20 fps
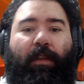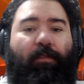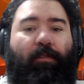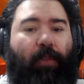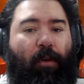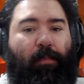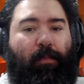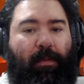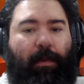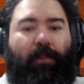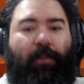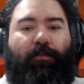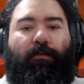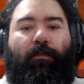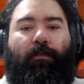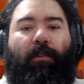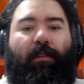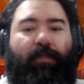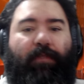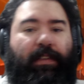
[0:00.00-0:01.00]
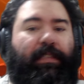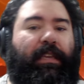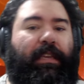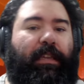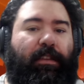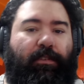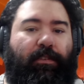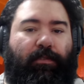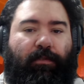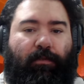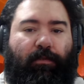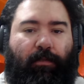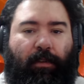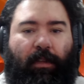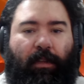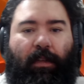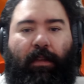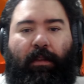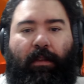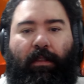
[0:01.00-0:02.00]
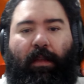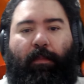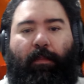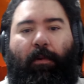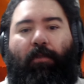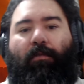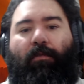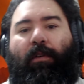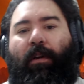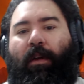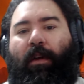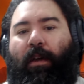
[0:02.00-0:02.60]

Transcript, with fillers: é o primeiro jogo a fazer isso, tá bom?